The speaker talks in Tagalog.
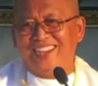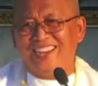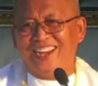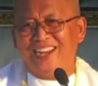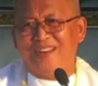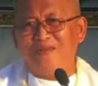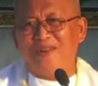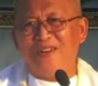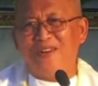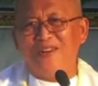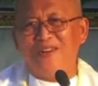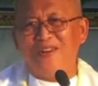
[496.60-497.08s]

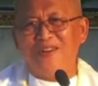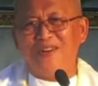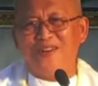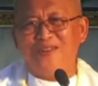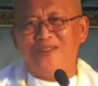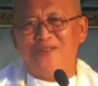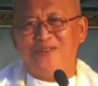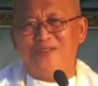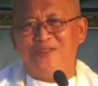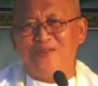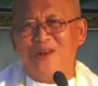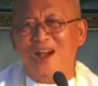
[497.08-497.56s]
ano bang
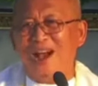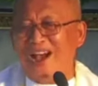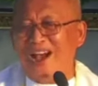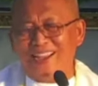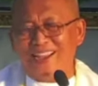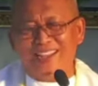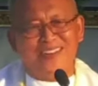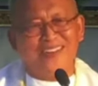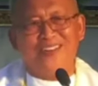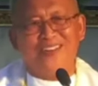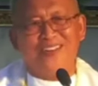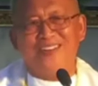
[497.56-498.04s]
wa
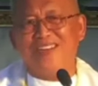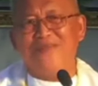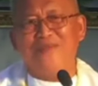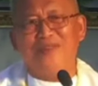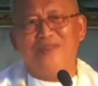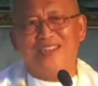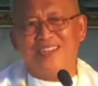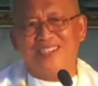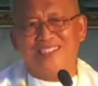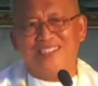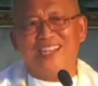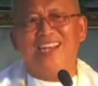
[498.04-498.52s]
gyud ka
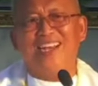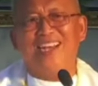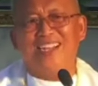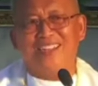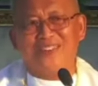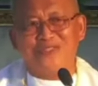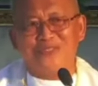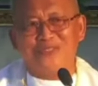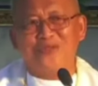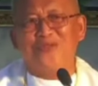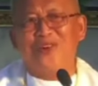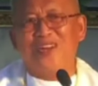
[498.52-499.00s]

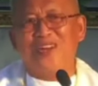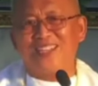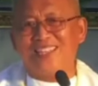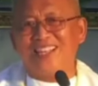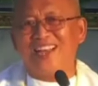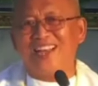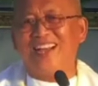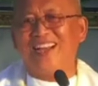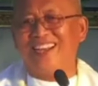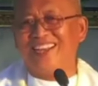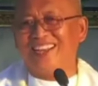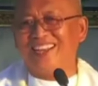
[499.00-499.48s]
magsalig og
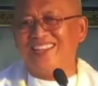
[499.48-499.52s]
kwarta